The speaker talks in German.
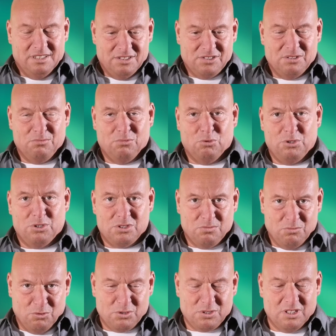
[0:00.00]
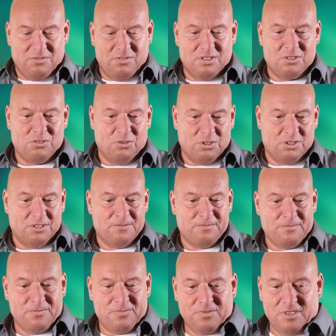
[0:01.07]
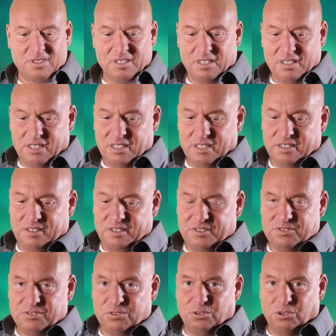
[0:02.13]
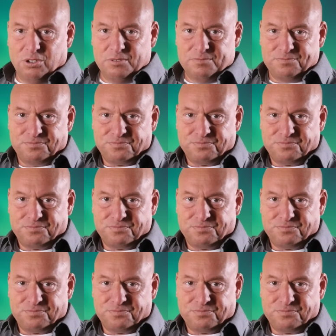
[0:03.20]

Symbolisch zum Osterfest heute diesen Gong.